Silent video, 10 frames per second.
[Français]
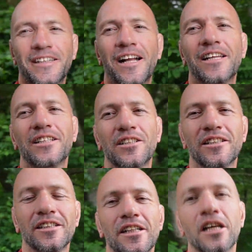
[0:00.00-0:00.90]
Allez,
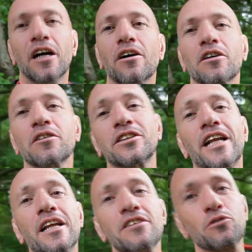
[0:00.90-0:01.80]
ah,
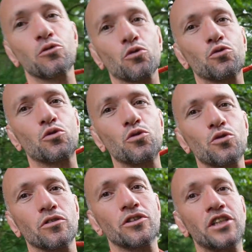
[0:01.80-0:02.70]
j'ai la laisse autour du
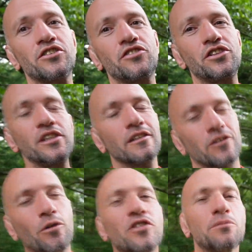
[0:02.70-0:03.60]
cou, j'ai une scie,
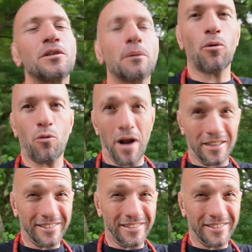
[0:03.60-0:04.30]
je vais vous expliquer pourquoi.